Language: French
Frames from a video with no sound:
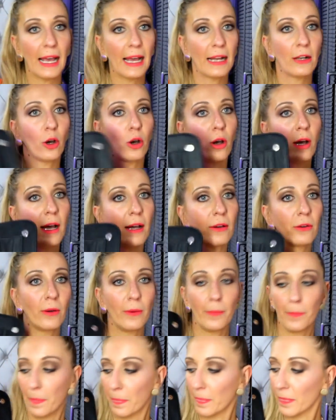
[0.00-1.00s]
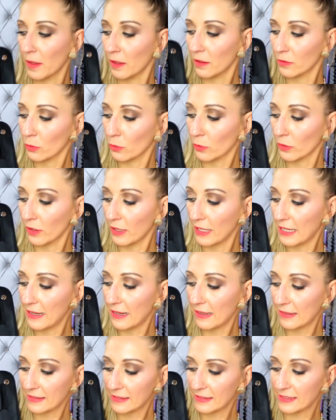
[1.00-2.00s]
Alors, euh, donc
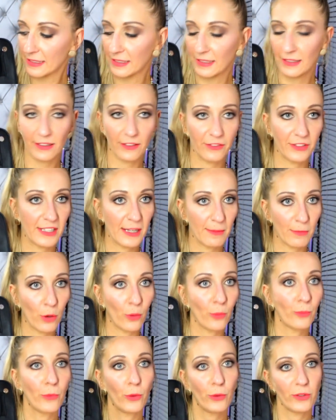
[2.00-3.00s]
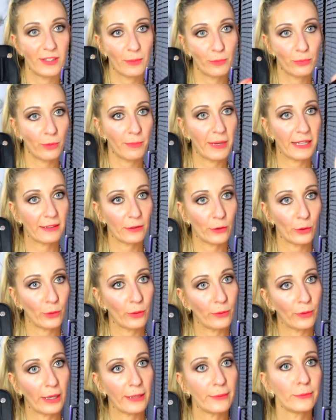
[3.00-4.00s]
l'élastique, évidemment, c'est pour mettre,
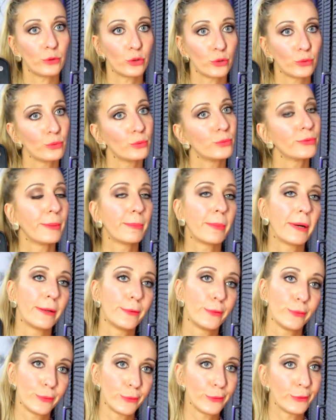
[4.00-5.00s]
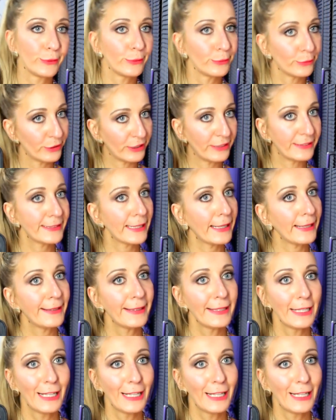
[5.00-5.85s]
euh, hein, je ne vous fais pas le, dessin,